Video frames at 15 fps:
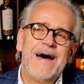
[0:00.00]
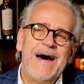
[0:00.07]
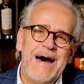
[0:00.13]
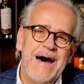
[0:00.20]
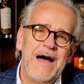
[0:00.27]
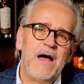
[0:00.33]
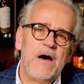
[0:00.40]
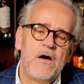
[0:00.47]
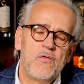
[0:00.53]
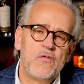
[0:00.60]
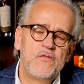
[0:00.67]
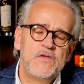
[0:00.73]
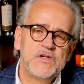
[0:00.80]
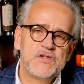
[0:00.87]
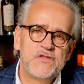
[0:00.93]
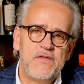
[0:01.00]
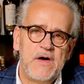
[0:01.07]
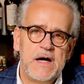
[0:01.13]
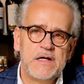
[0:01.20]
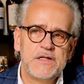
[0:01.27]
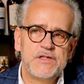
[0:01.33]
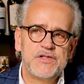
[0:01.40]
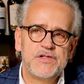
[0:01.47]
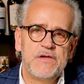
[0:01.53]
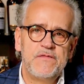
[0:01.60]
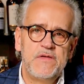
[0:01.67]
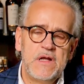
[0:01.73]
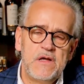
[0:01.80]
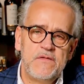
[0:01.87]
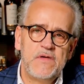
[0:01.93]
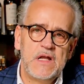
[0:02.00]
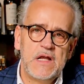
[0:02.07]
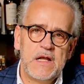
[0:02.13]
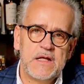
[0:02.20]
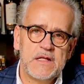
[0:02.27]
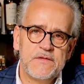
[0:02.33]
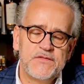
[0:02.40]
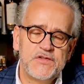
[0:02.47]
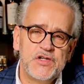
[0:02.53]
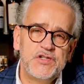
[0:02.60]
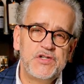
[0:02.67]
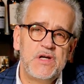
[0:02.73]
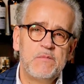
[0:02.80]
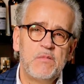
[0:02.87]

a również fakt, że wiele, wiele lat wcześniej,